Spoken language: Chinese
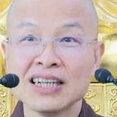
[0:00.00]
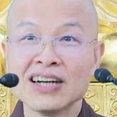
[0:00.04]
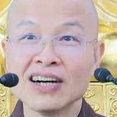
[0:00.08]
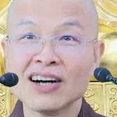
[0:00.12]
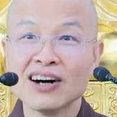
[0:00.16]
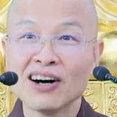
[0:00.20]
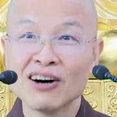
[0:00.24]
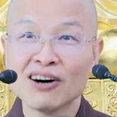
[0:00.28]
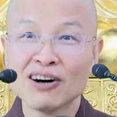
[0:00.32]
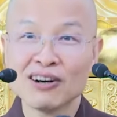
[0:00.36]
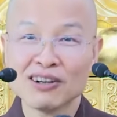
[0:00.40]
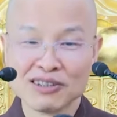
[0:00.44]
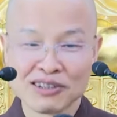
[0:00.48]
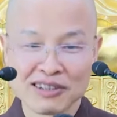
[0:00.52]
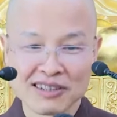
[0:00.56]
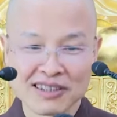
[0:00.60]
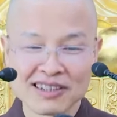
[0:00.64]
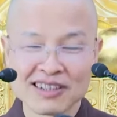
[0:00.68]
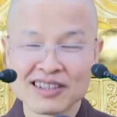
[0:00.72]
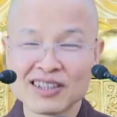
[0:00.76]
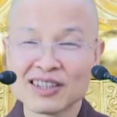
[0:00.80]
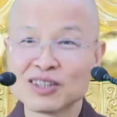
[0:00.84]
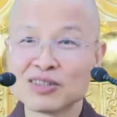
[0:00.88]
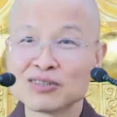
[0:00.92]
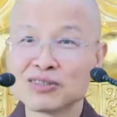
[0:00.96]
哦，
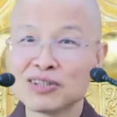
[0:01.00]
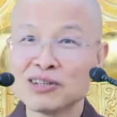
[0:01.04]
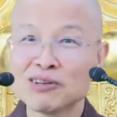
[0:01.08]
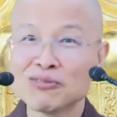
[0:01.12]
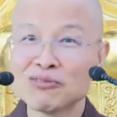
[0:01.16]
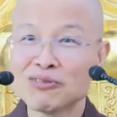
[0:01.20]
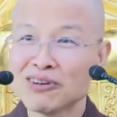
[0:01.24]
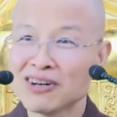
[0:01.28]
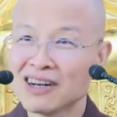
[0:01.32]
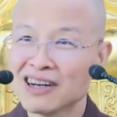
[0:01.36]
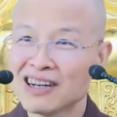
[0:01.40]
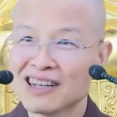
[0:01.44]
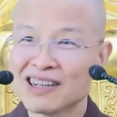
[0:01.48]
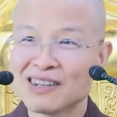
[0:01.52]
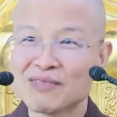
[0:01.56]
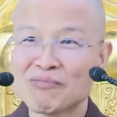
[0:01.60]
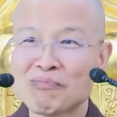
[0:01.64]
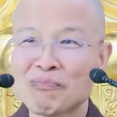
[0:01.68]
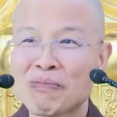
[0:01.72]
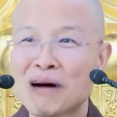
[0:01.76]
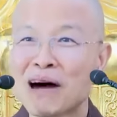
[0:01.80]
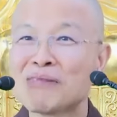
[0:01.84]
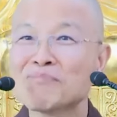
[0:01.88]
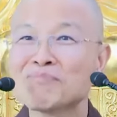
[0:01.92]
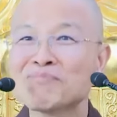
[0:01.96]
所以我
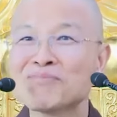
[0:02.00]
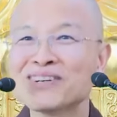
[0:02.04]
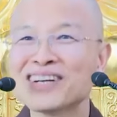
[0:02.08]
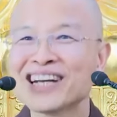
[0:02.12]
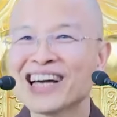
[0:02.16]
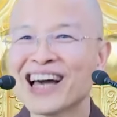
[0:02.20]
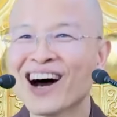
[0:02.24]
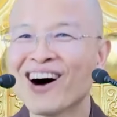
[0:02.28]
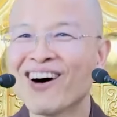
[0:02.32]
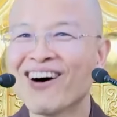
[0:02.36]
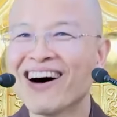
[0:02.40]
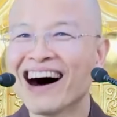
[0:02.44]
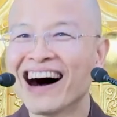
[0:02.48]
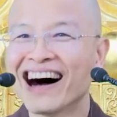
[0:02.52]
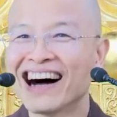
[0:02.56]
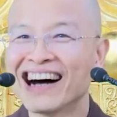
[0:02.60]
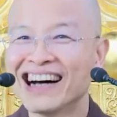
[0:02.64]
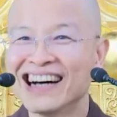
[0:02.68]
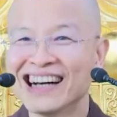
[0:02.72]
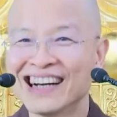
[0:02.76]
判不了啊，